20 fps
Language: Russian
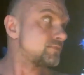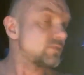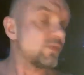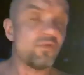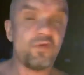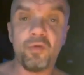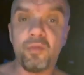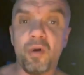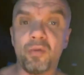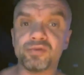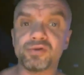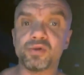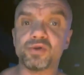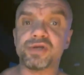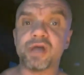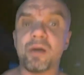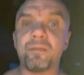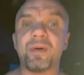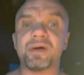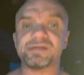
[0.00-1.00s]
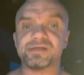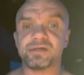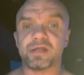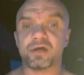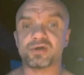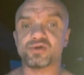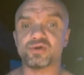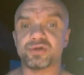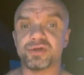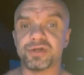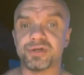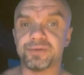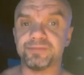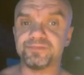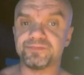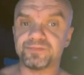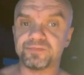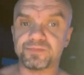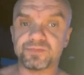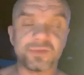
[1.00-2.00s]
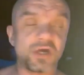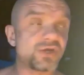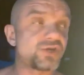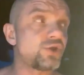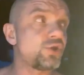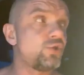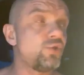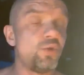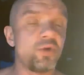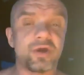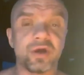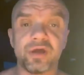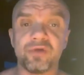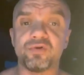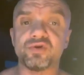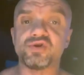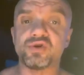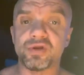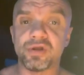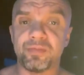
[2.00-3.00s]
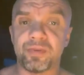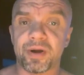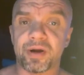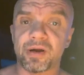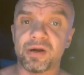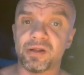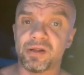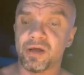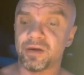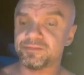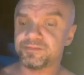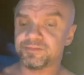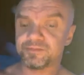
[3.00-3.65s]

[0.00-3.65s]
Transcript: В любом случае опасно так шутить. Даже Юлька его чуть не прокляла.